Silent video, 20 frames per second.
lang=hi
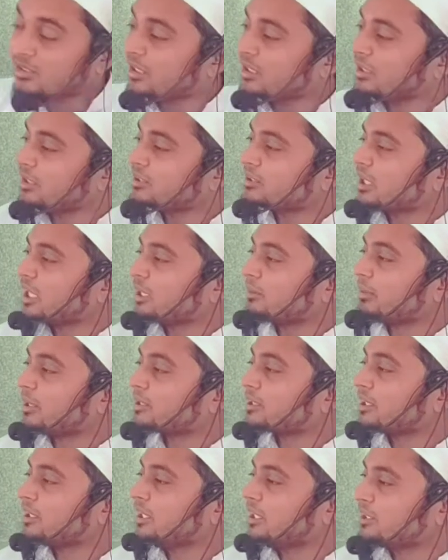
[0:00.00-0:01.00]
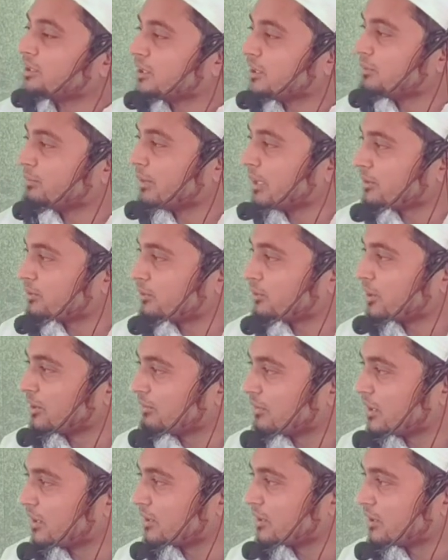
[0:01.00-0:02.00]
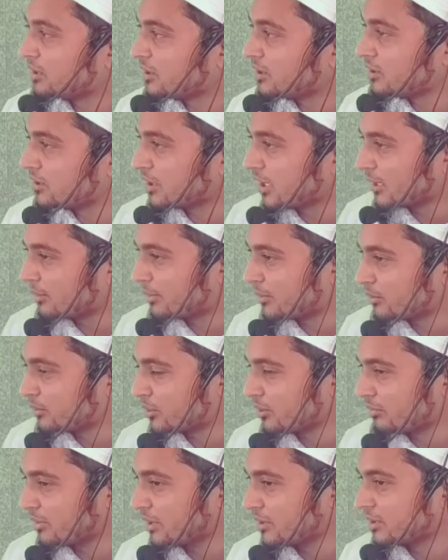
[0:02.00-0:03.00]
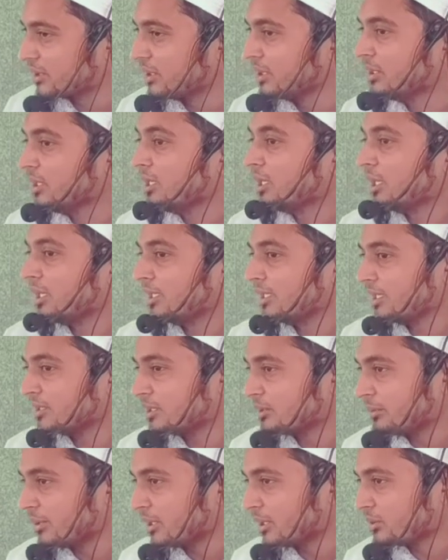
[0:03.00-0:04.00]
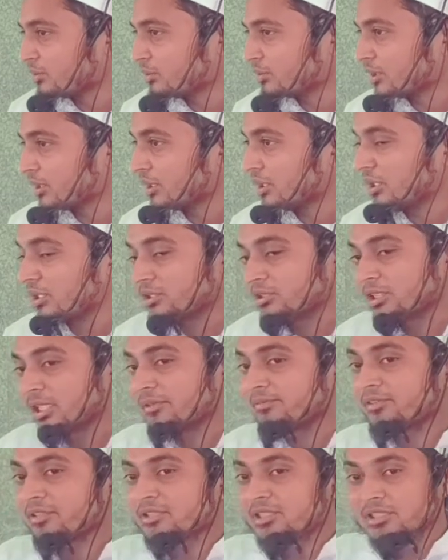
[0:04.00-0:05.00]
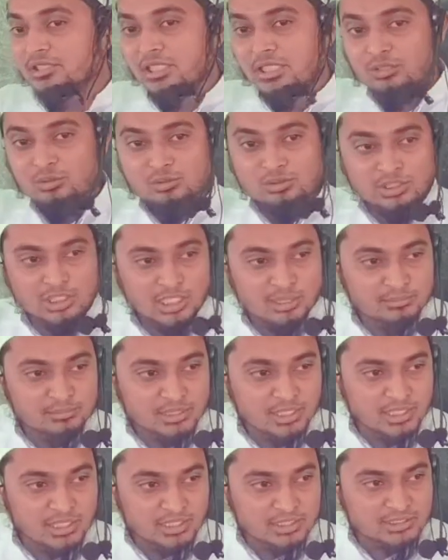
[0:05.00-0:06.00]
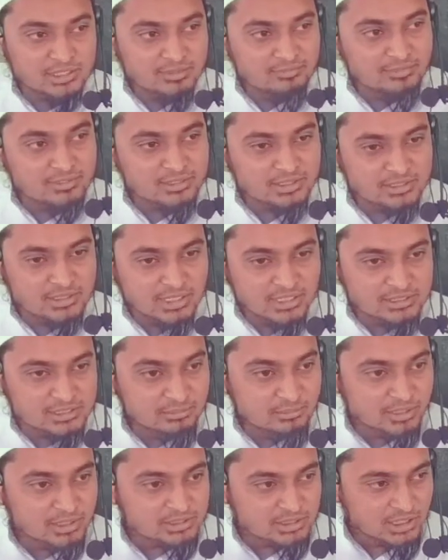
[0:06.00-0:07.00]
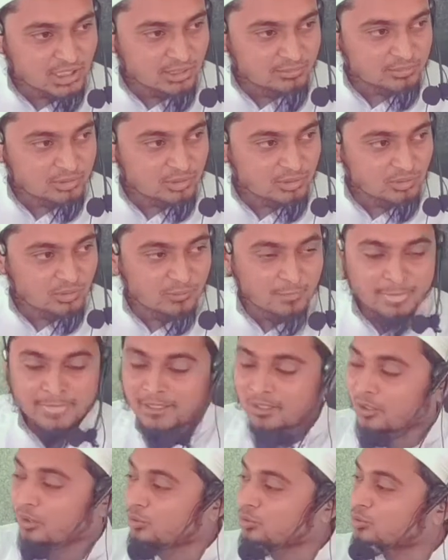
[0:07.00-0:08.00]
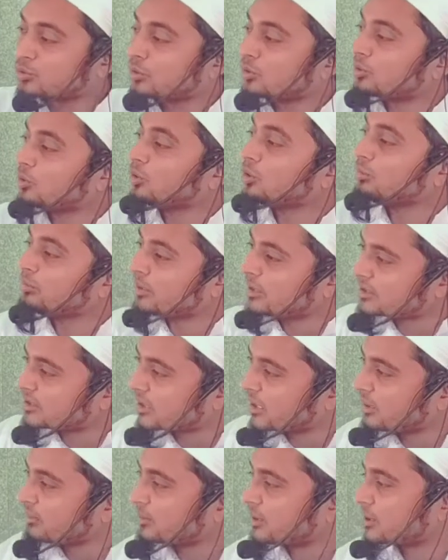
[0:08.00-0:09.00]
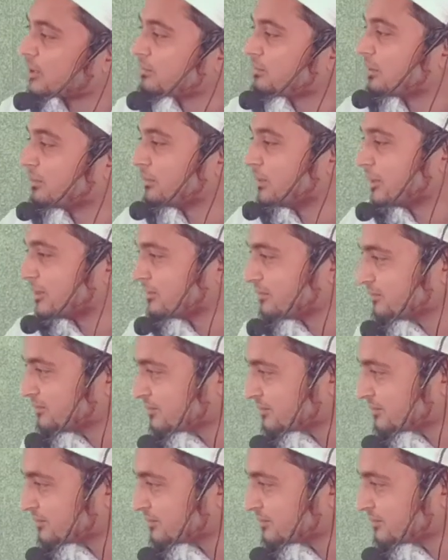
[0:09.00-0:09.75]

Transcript: यही चार बातें हैं जिन बातों की वजह से जिन चार बातों की वजह से अल्लाह तबारक वाली ने जाफ़र तैयार को सलाम कहा कि जाफ़र तैयार से मेरा सलाम कहो और उसको कहो मेरे सलाम का जवाब दे